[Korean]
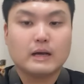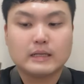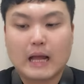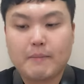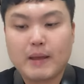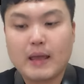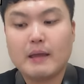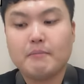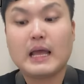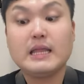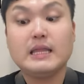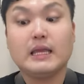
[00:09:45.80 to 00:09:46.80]
그 다음에
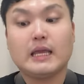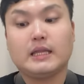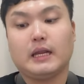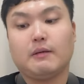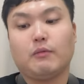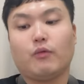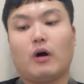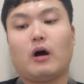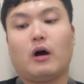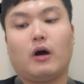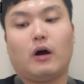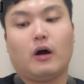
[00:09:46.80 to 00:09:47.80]
엔딩 애드립
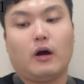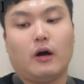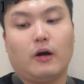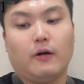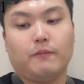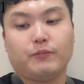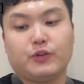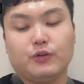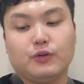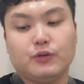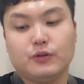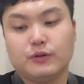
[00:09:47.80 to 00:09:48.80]
원,
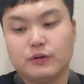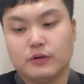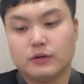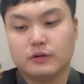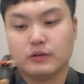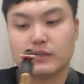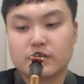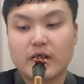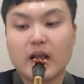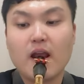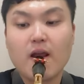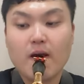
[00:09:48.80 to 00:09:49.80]
투,
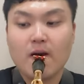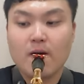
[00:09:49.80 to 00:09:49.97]
쓰리